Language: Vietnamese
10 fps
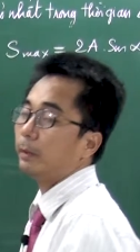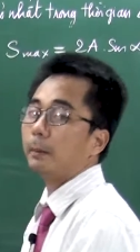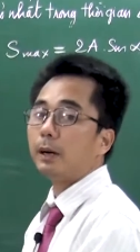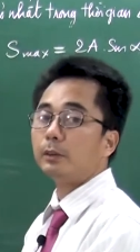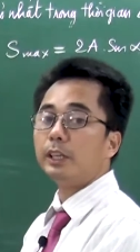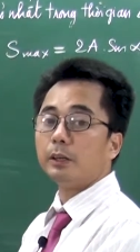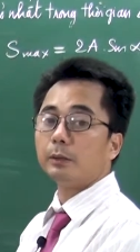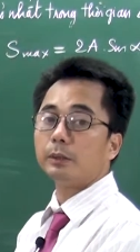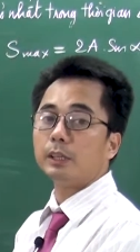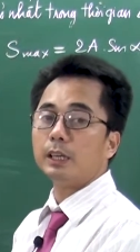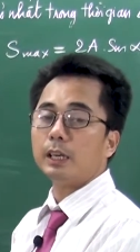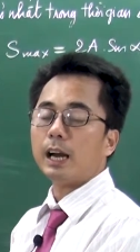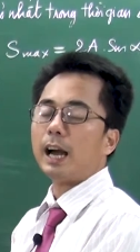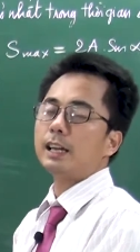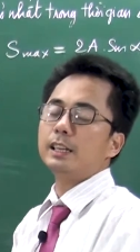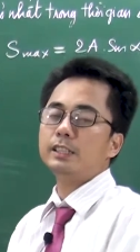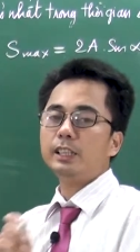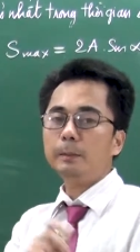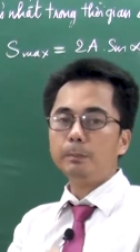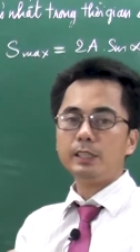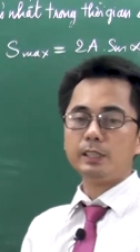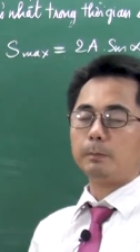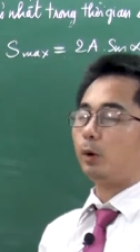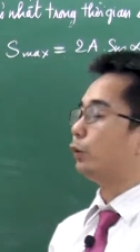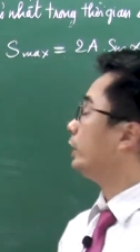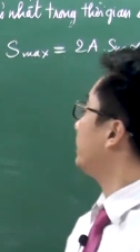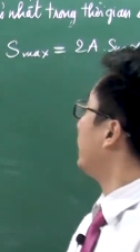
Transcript: bằng bao nhiêu? Sin pi trên 4 thì